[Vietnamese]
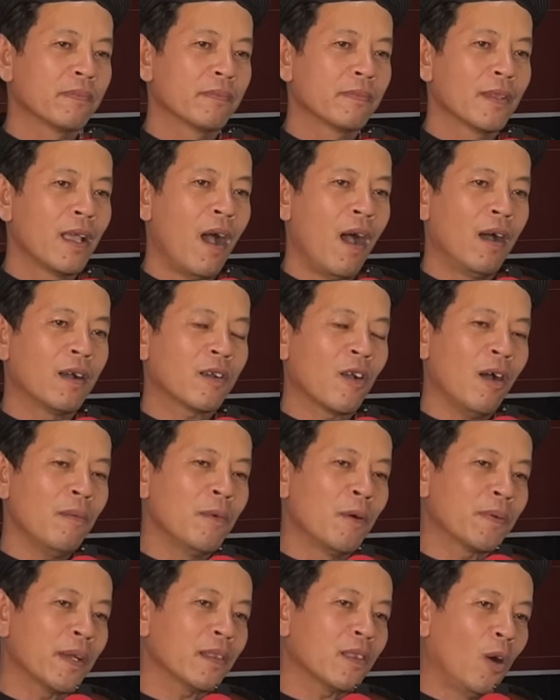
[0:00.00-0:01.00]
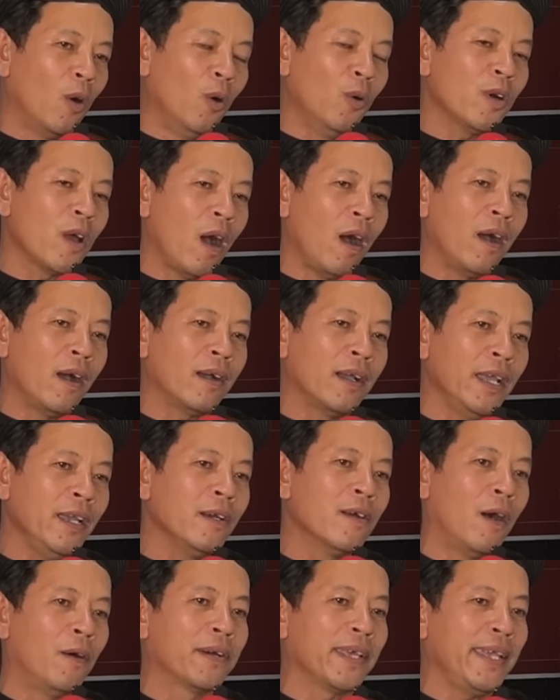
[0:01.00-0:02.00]
họ có một cái thủ đoạn
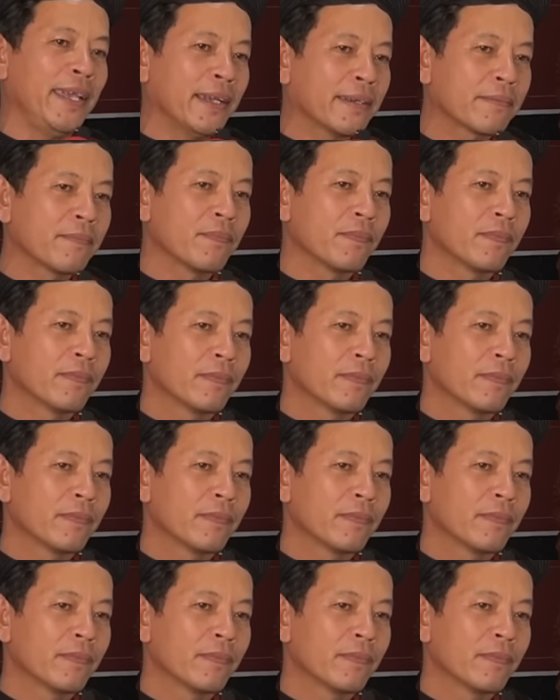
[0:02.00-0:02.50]
ý đồ riêng